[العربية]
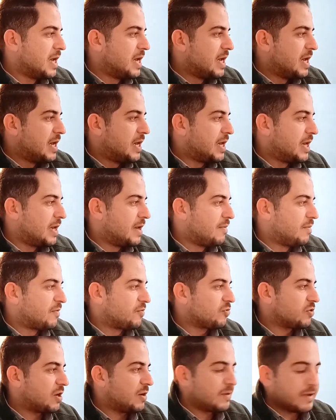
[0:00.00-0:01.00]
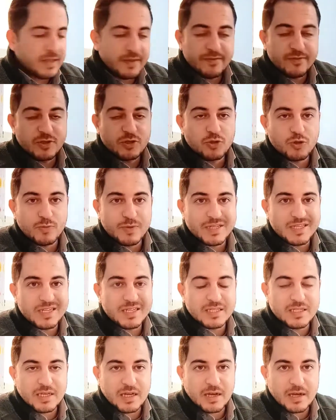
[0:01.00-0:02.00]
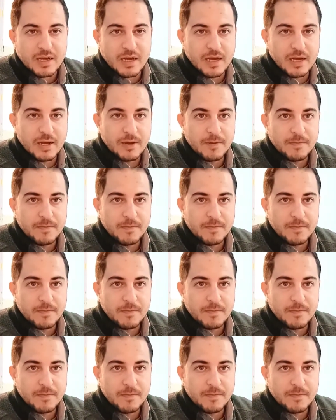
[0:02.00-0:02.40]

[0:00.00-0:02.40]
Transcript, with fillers: آه، المفروض العربيه دي في السوق مثلا سعرها